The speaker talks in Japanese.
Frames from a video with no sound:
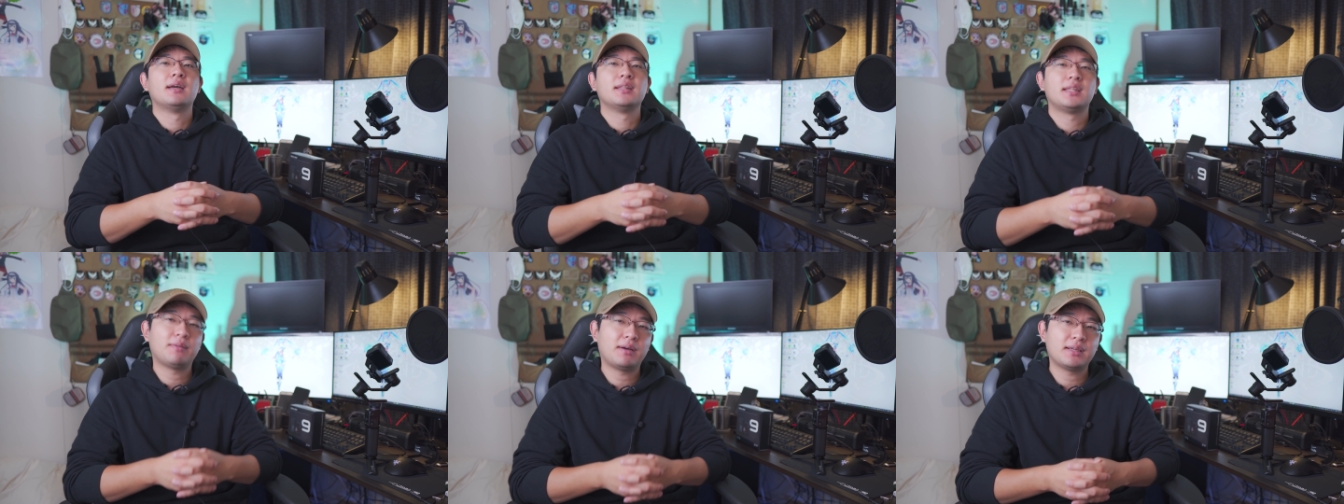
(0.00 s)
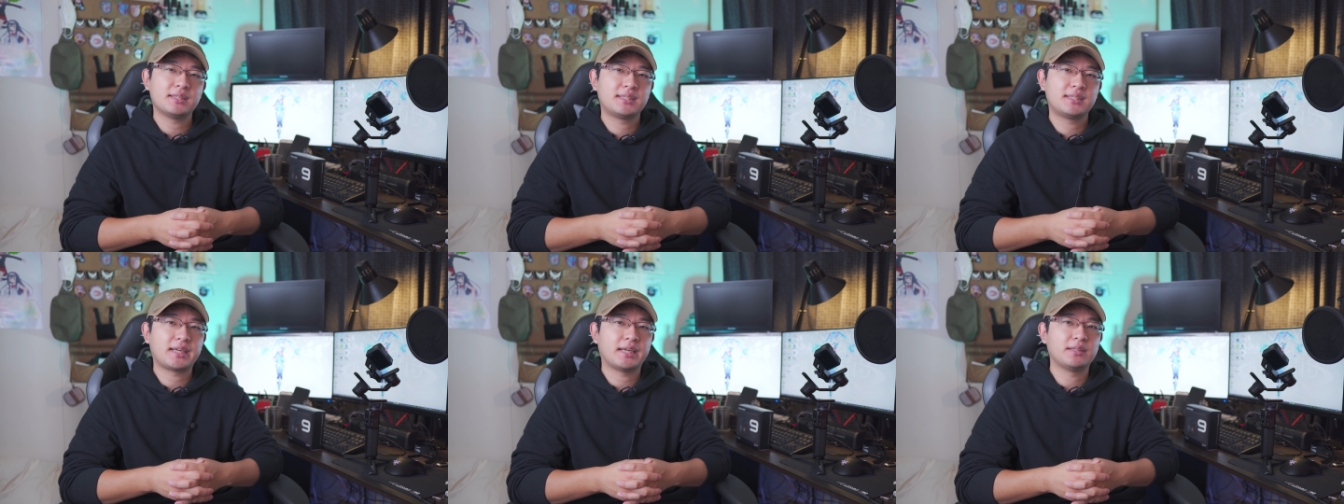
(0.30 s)
で
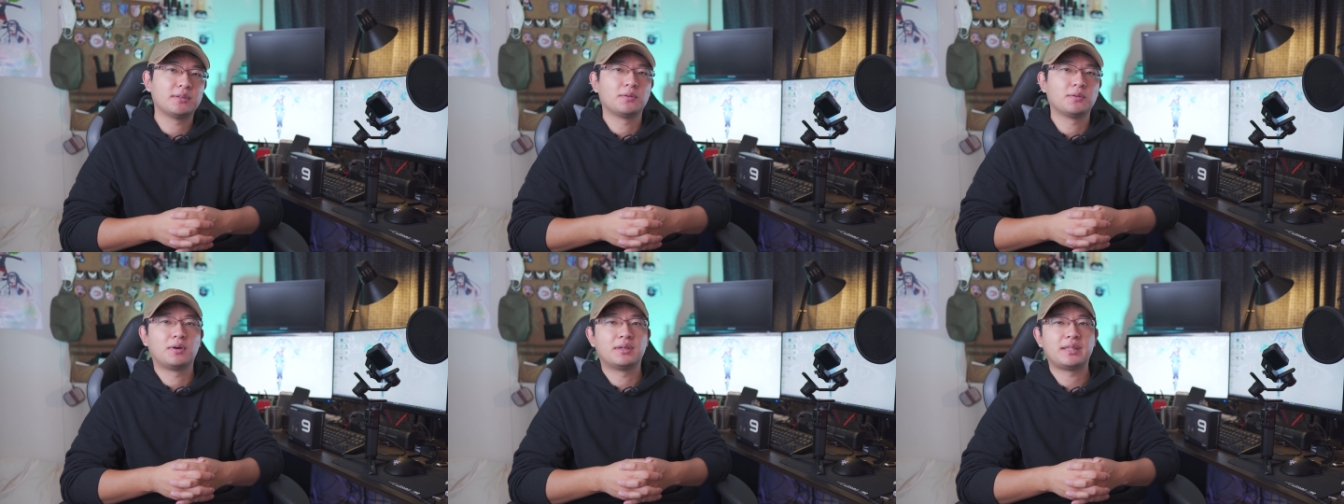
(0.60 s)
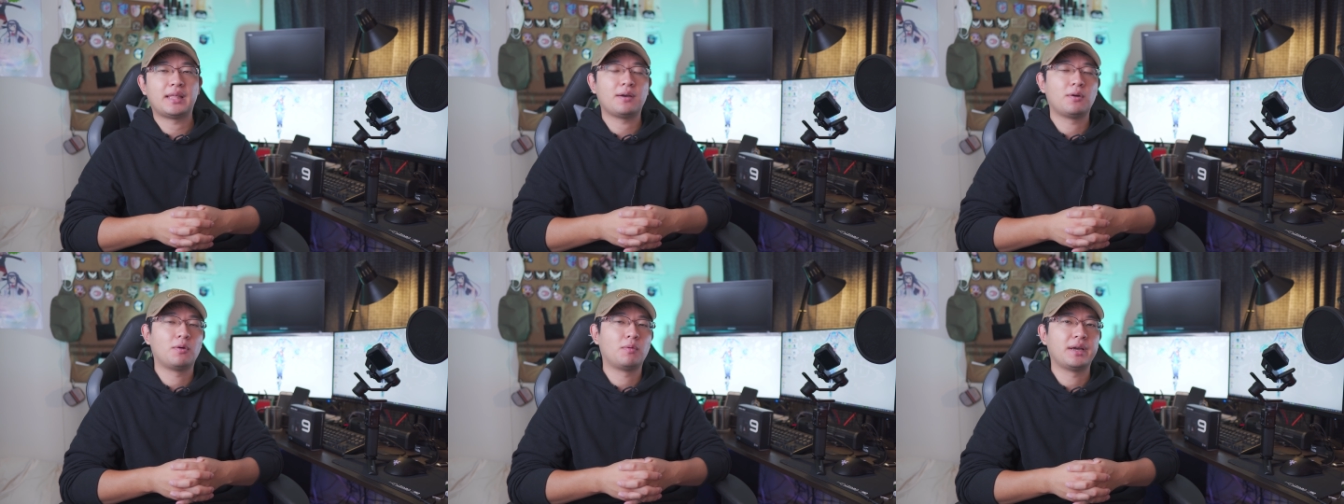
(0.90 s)
は、次回の動画
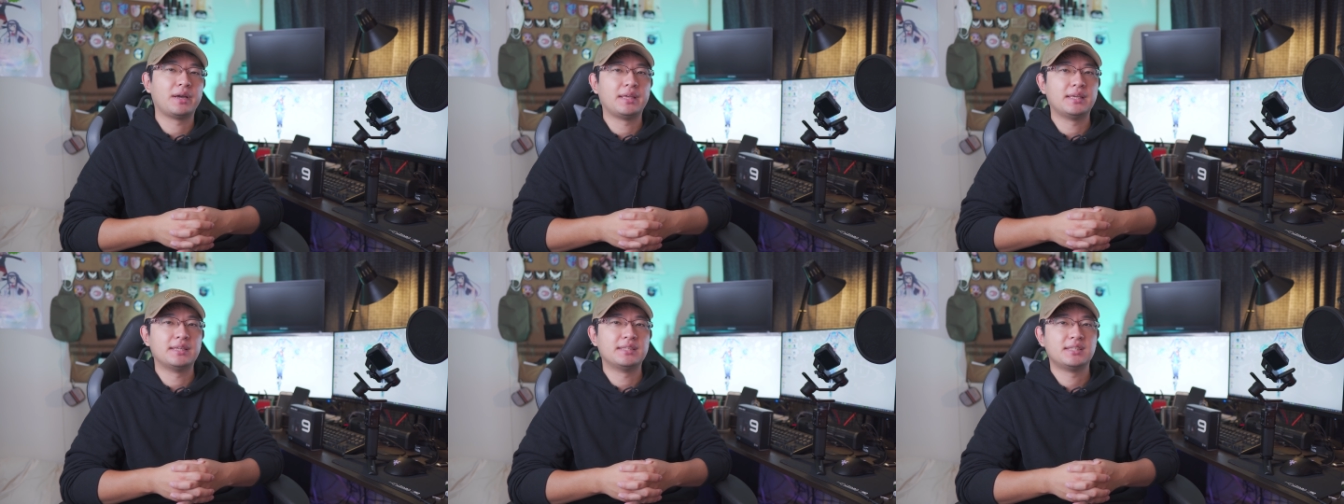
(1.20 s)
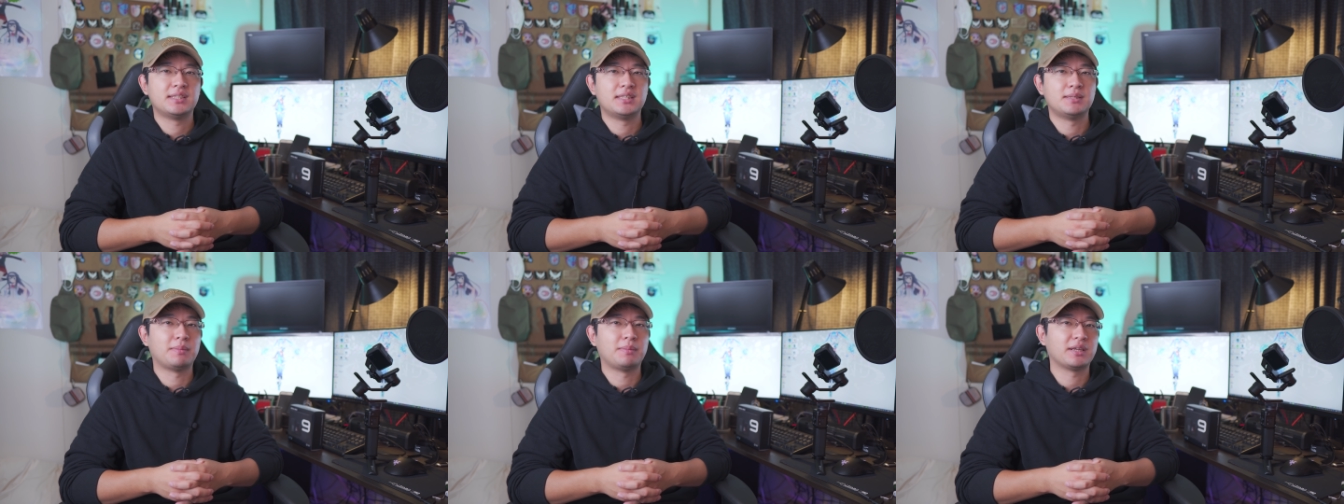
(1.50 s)
でお会い
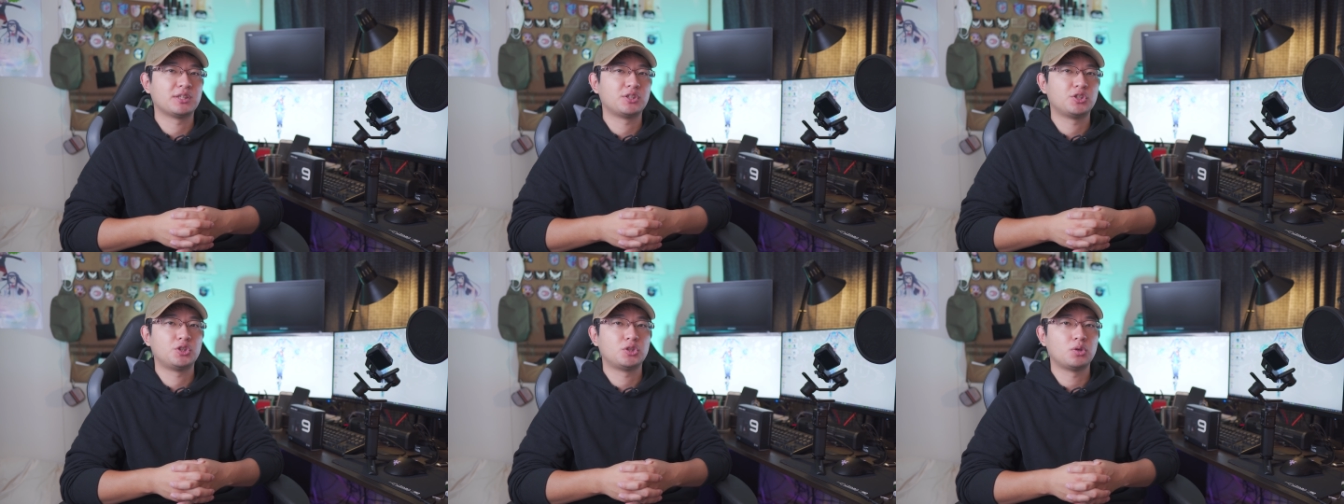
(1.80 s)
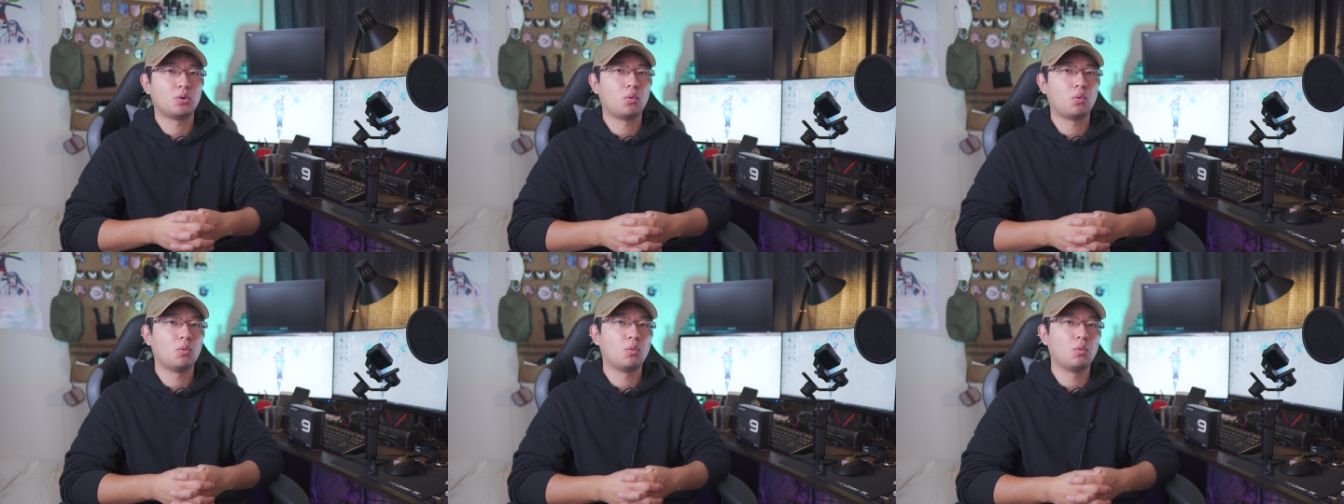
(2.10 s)
しま
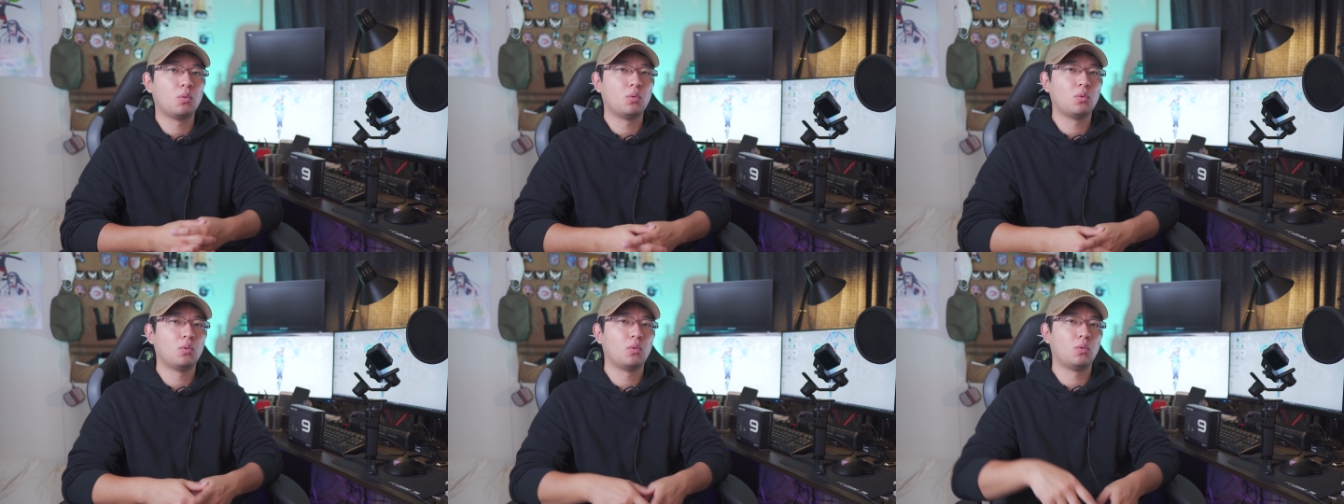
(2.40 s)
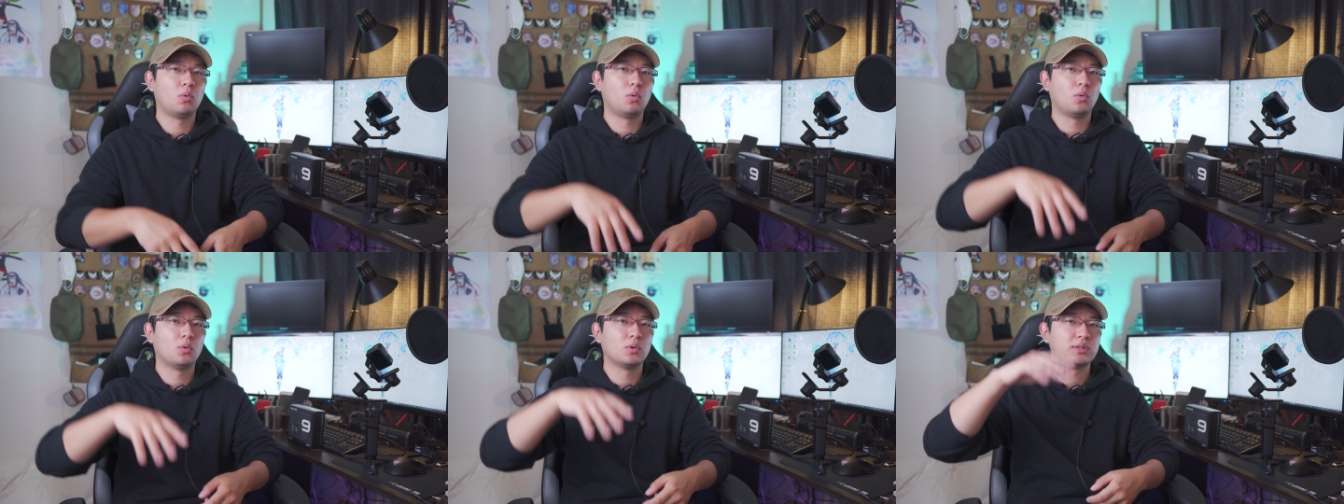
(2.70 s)
しょう。
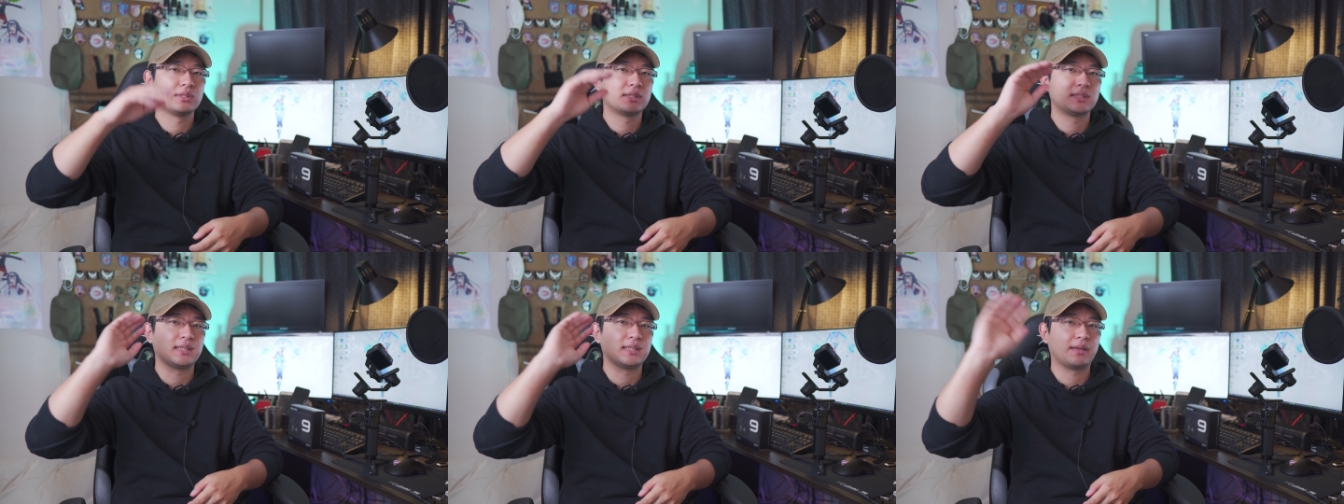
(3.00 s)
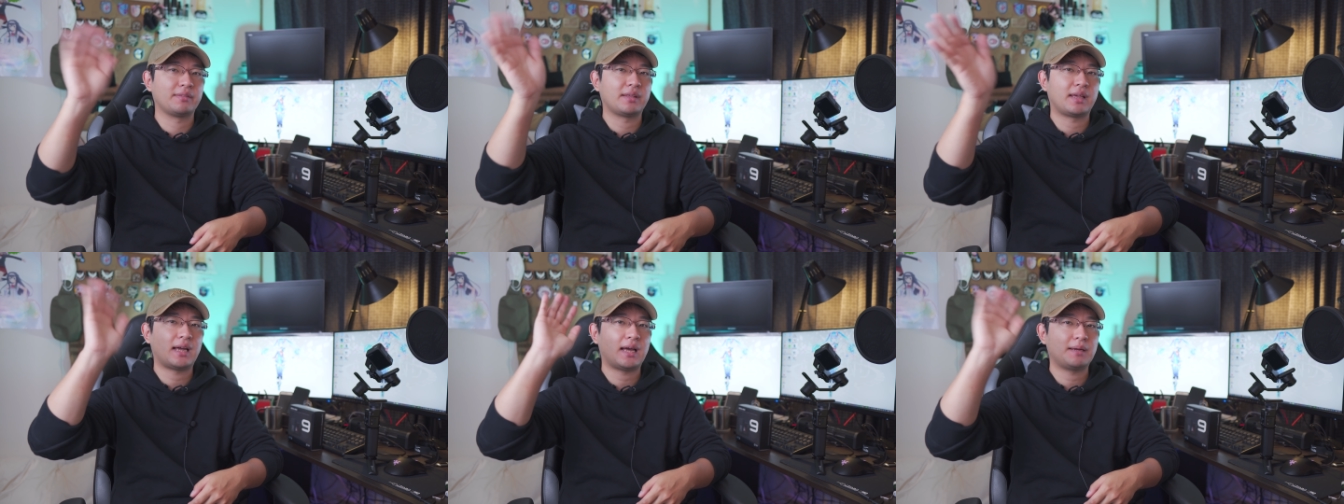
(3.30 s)
さ
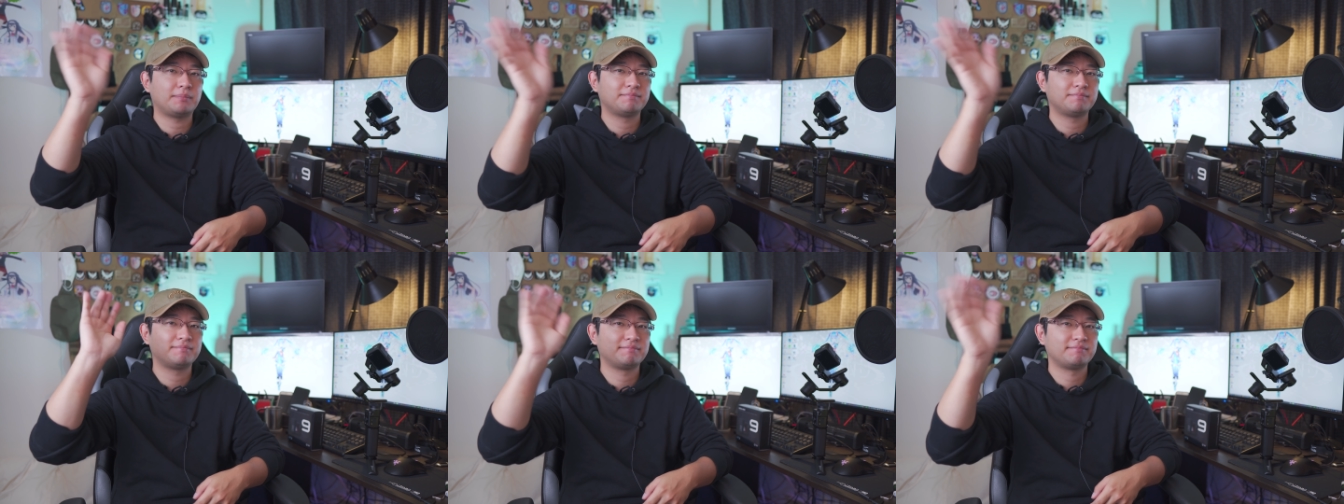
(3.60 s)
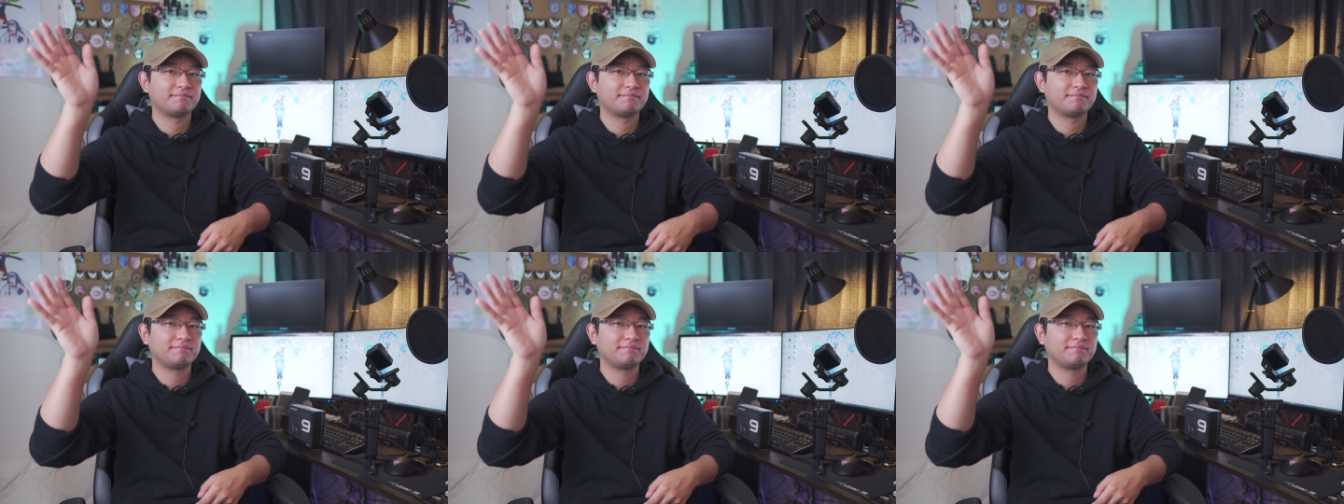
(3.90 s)
よなら。